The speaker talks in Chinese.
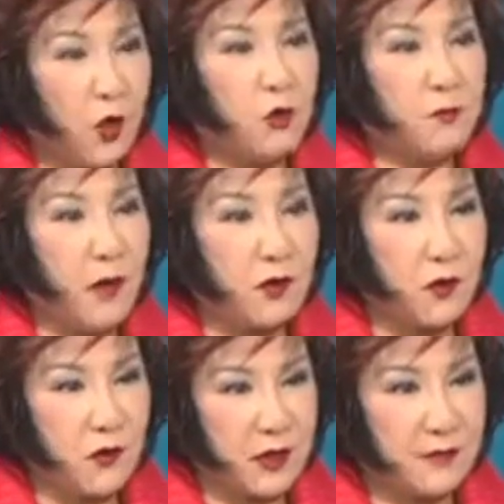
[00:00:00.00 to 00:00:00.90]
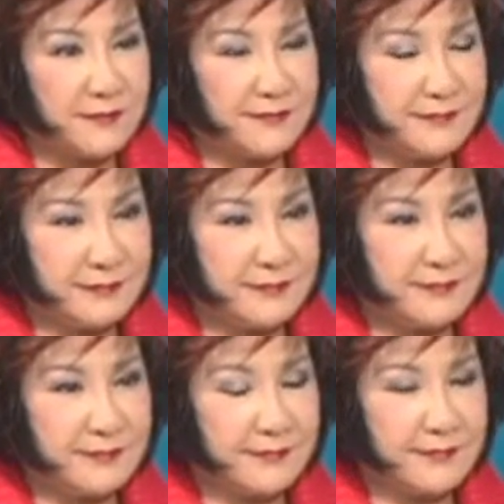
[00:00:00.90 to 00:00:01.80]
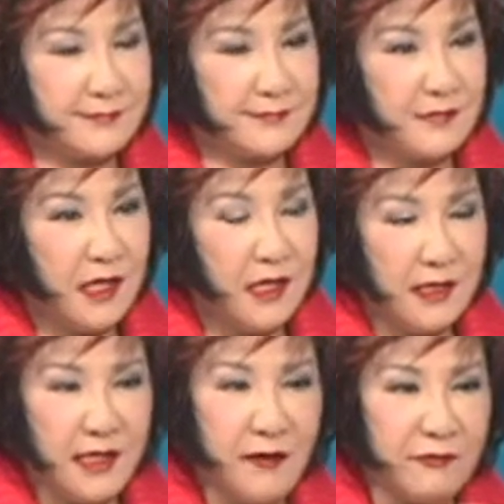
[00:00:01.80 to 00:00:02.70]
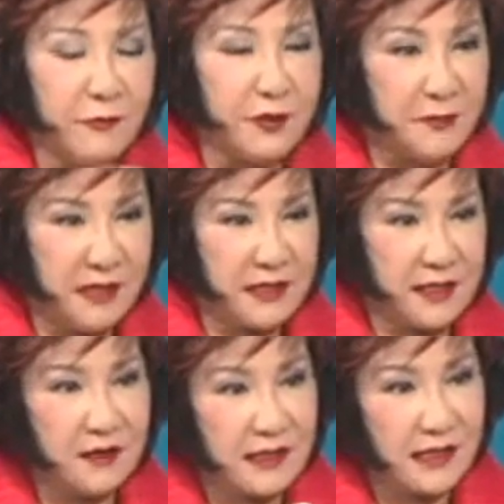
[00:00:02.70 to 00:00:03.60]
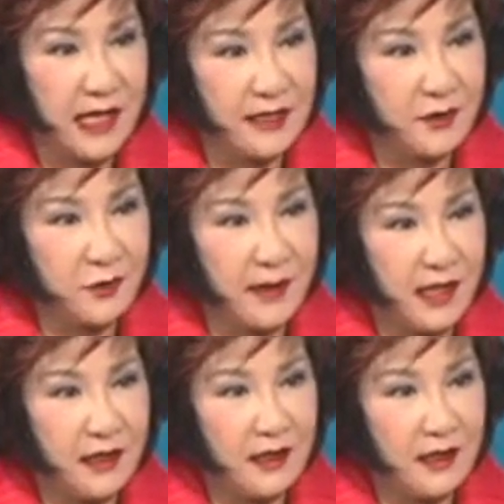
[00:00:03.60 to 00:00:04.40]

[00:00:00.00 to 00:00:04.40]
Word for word: co-borrower。对，那呃，那父母的名字要上 title 吗？要